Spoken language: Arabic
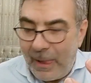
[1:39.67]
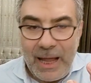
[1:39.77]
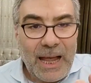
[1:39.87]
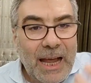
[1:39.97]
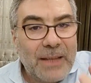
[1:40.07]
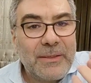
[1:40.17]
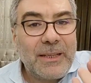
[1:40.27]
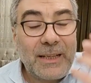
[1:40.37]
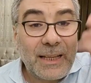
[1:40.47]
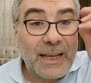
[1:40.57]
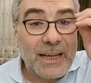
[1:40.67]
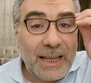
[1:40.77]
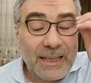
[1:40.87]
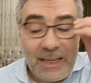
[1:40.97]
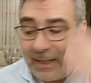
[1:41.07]
هذه
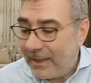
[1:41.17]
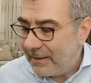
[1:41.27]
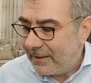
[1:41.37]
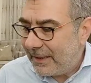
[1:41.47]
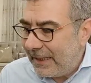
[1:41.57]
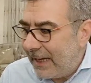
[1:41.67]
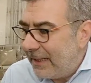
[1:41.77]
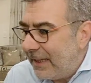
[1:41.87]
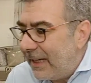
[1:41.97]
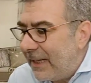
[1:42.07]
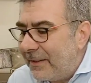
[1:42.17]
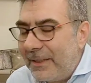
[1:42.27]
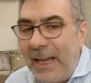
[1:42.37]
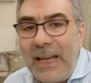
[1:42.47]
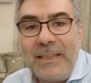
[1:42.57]
الخلايا يعني الذي
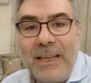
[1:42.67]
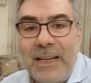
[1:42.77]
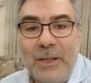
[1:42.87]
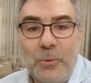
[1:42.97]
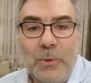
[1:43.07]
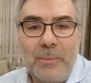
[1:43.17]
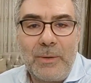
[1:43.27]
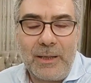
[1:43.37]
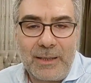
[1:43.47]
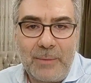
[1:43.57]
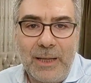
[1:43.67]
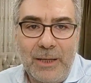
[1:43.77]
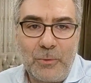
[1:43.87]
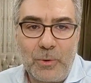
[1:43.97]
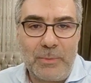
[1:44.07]
حير العلماء قبل
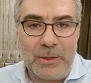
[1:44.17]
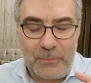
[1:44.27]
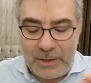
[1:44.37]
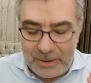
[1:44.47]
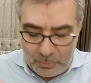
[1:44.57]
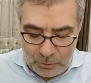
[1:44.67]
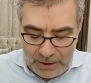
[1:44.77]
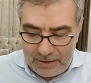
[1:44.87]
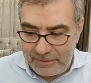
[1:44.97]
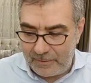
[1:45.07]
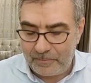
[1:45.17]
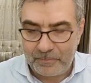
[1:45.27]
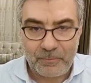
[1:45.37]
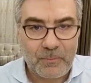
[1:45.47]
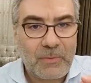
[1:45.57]
أن نكمل فقط ملاحظة
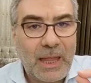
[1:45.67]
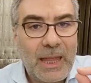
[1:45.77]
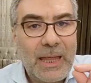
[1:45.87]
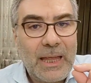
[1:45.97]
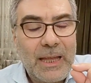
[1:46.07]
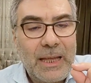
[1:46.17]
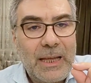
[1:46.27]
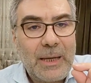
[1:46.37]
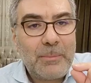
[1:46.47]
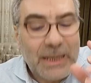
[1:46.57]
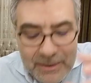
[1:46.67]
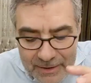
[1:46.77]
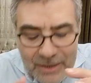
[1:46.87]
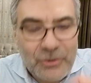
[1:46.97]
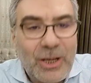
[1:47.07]
ما الذي
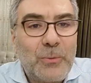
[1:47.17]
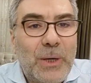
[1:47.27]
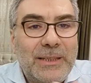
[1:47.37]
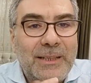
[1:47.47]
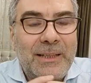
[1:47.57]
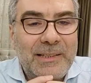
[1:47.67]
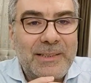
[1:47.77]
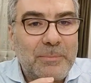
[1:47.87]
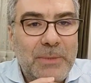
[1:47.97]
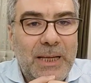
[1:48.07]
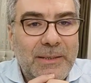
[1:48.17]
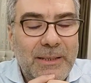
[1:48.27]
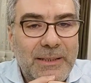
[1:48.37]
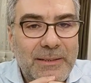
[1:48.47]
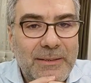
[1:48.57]
يجعلها تنقسم بهذا
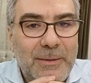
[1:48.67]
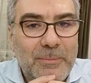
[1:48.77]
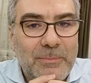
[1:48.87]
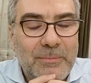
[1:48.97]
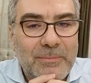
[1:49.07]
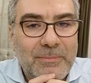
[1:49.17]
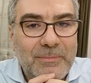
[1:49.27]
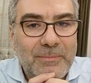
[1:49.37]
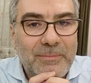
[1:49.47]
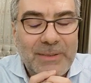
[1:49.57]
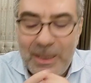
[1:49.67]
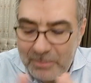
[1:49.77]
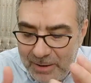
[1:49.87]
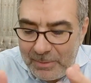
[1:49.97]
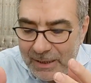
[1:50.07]
النظام؟
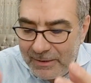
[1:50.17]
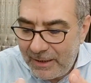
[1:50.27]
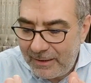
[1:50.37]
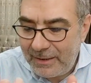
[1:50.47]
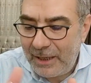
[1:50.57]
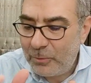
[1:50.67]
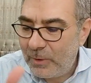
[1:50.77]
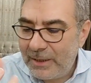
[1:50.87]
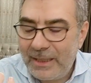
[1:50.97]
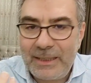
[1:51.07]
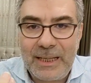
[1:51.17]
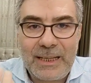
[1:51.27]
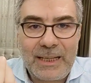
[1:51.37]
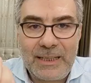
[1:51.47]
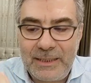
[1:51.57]
طيب لماذا نحن لدينا
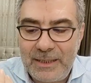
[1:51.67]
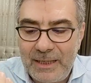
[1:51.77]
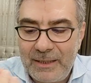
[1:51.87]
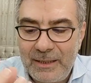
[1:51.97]
خلية